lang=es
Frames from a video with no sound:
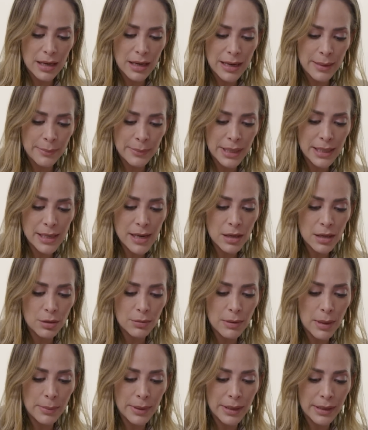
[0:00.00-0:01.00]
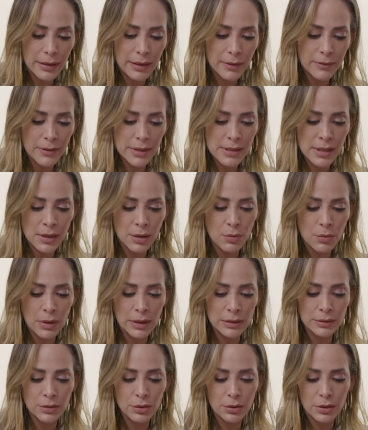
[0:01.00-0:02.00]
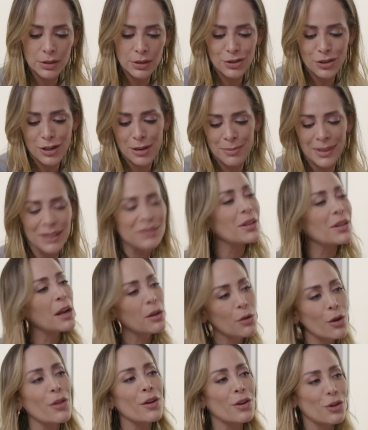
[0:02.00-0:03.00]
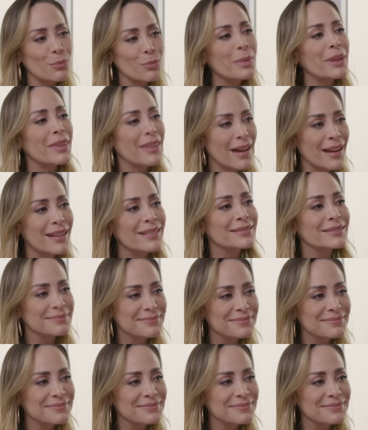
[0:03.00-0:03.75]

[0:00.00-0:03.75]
Emilia lo va a ver de vez en cuando y yo le mando algo de comida.